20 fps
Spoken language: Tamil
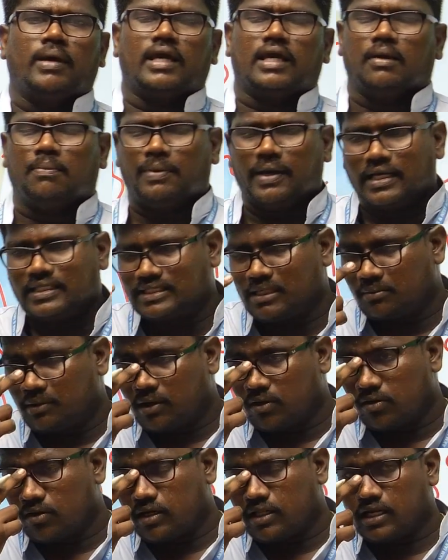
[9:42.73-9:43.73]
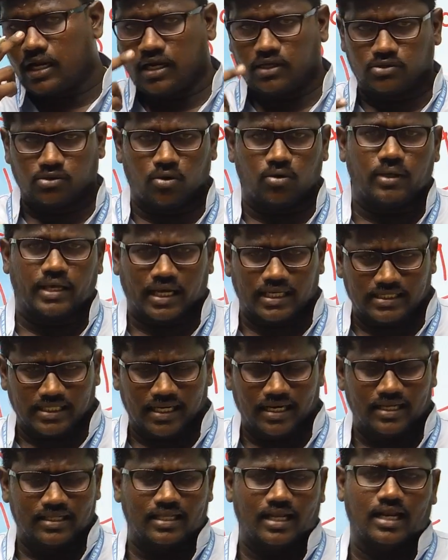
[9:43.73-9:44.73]
எப்போ எக்ஸாம் இருக்குன்றதை நாங்கள் சொல்லுவோம் எங்கள்
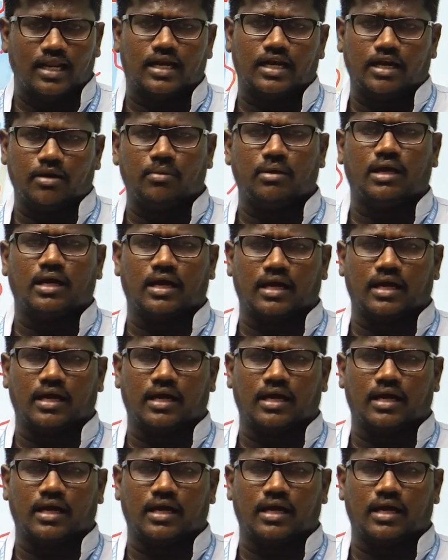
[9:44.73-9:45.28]
சைட்லேருந்து எல்லாருக்கிட்டையும் நாங்கள்